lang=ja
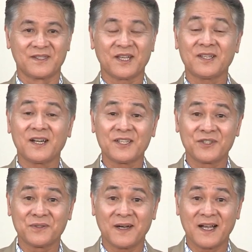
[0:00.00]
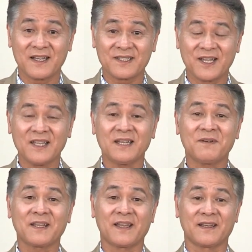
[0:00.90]
さて来週は埼
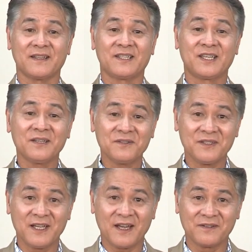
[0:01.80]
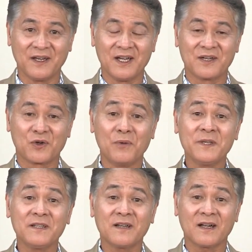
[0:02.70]
玉県比企郡にある古
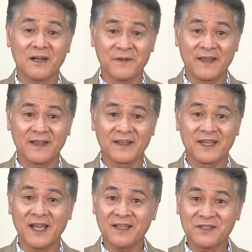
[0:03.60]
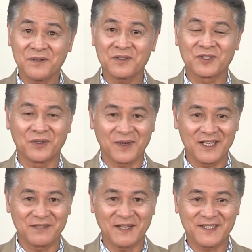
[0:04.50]
民家カフェけやきを紹
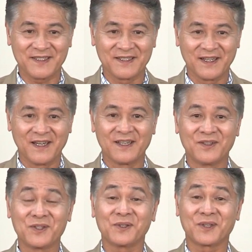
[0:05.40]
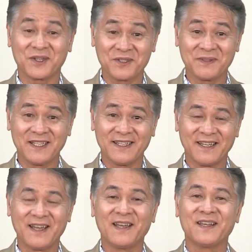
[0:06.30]
介しますどうぞお楽しみに
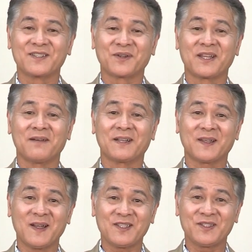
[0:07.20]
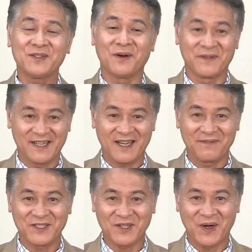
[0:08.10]
それではまた来週お目にかか
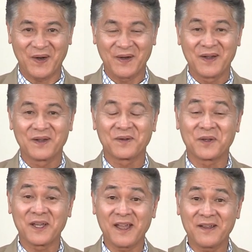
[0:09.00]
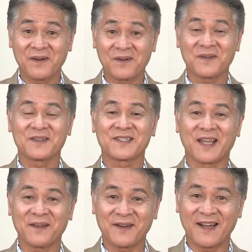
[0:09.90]
りましょうごきげんよう
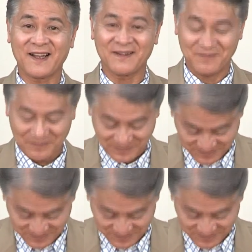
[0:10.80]
さようなら